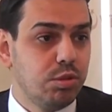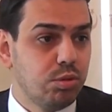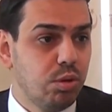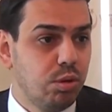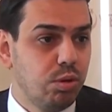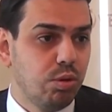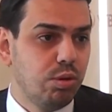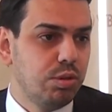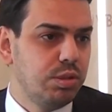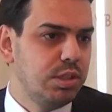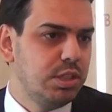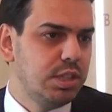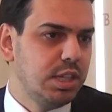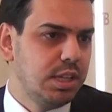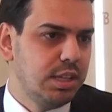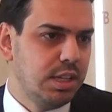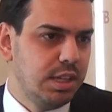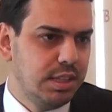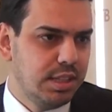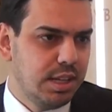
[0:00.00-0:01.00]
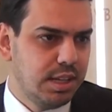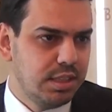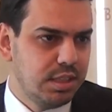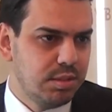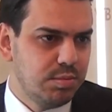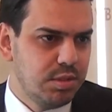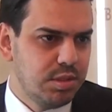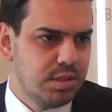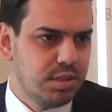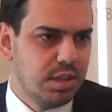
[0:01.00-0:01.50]
rol oynayacağına
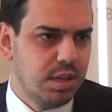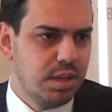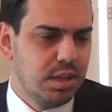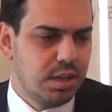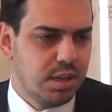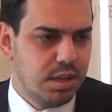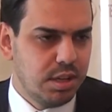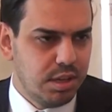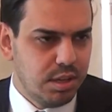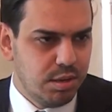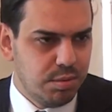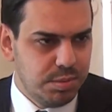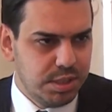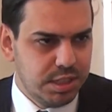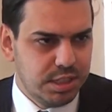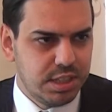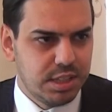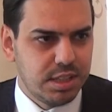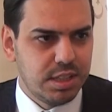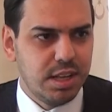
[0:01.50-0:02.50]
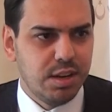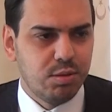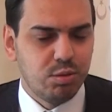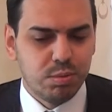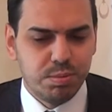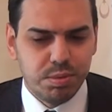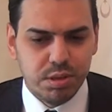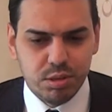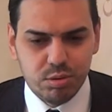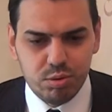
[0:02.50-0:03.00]
inandığımız e, bir kitle
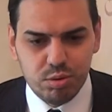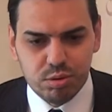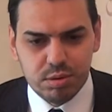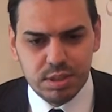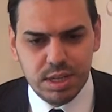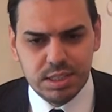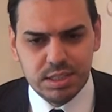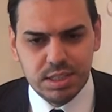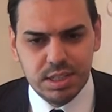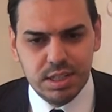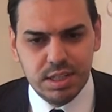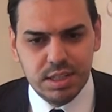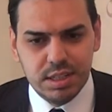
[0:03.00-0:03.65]
Avrupalı Türkler.